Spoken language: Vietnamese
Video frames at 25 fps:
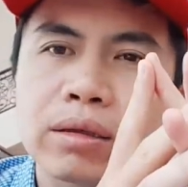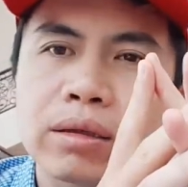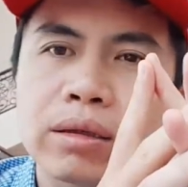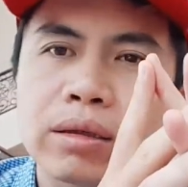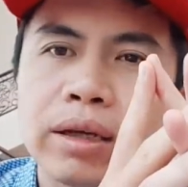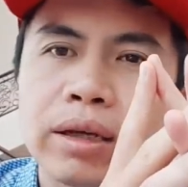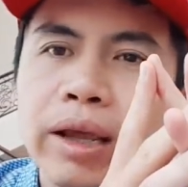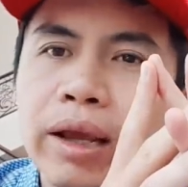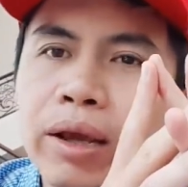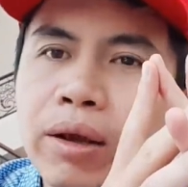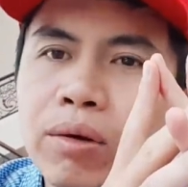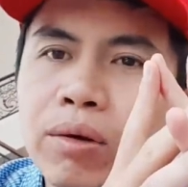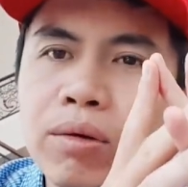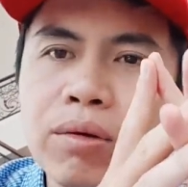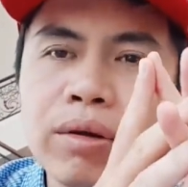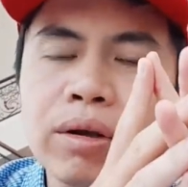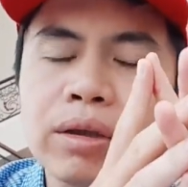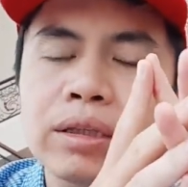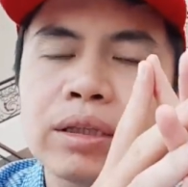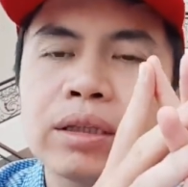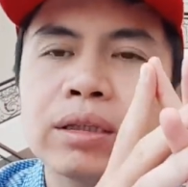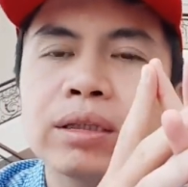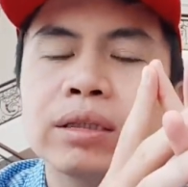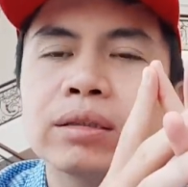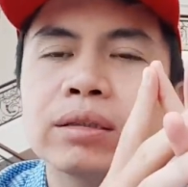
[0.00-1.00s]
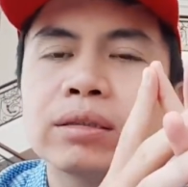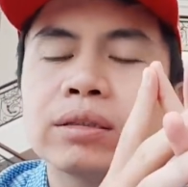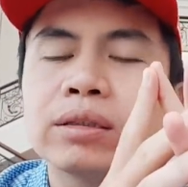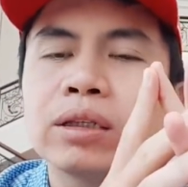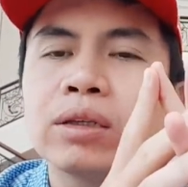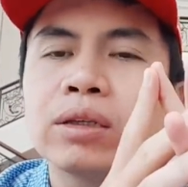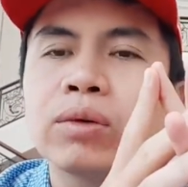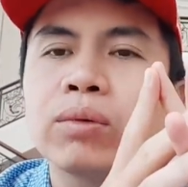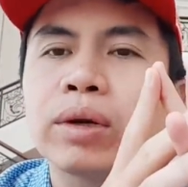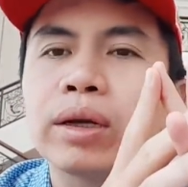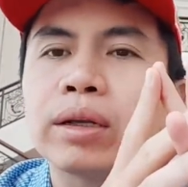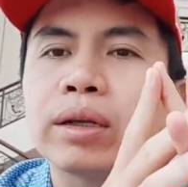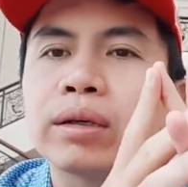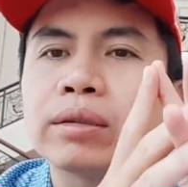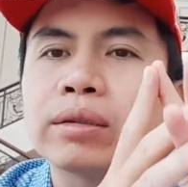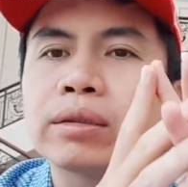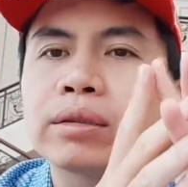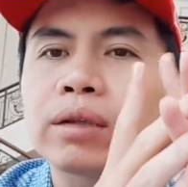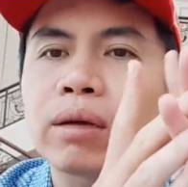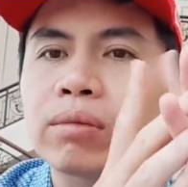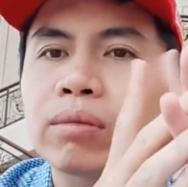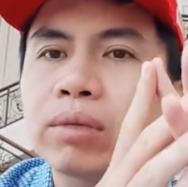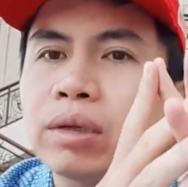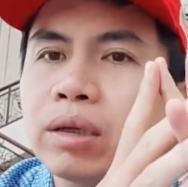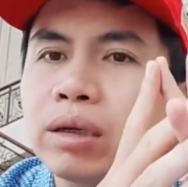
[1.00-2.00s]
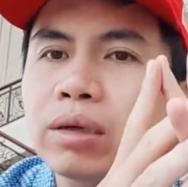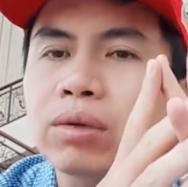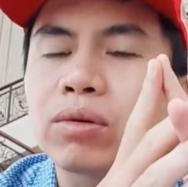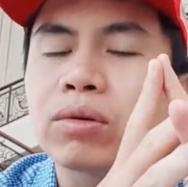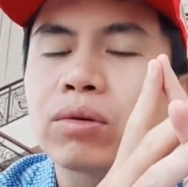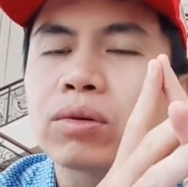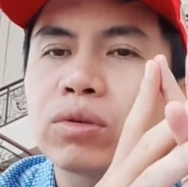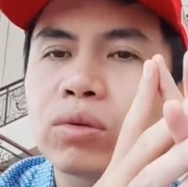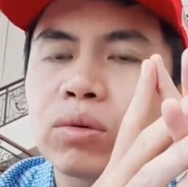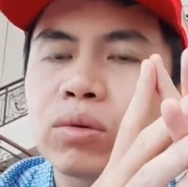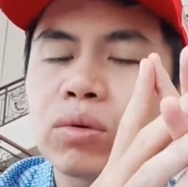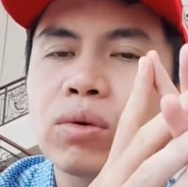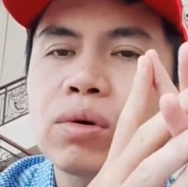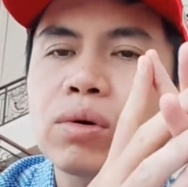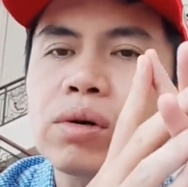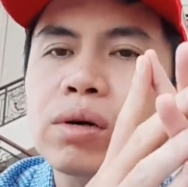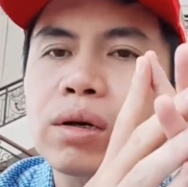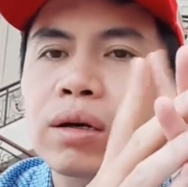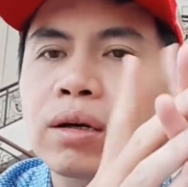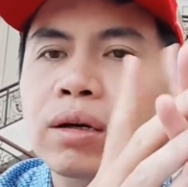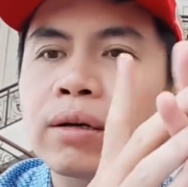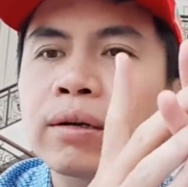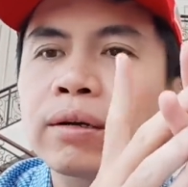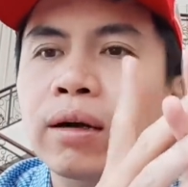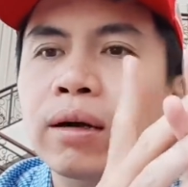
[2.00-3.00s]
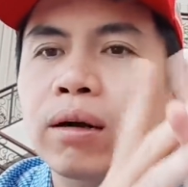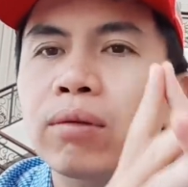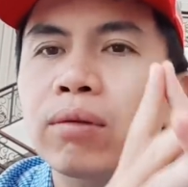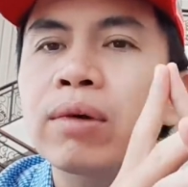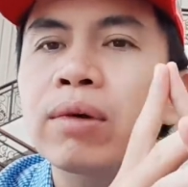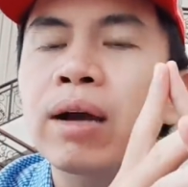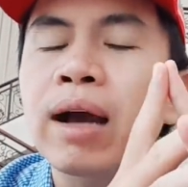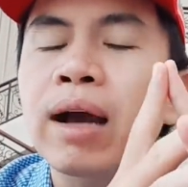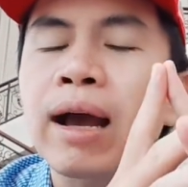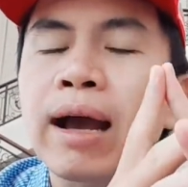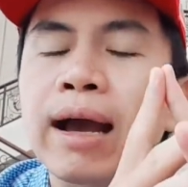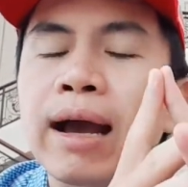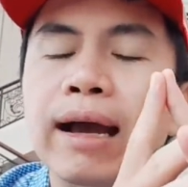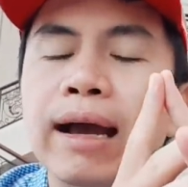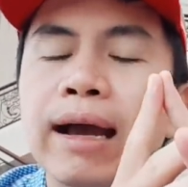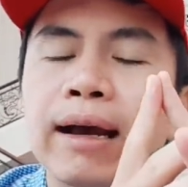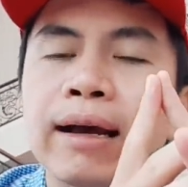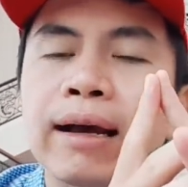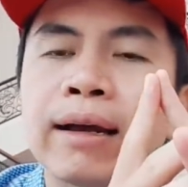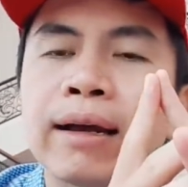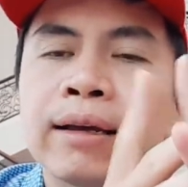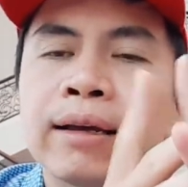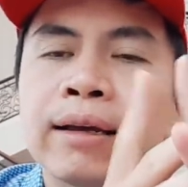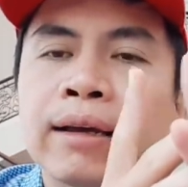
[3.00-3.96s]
nếu như chính quyền trong nước của Trung Quốc không hạ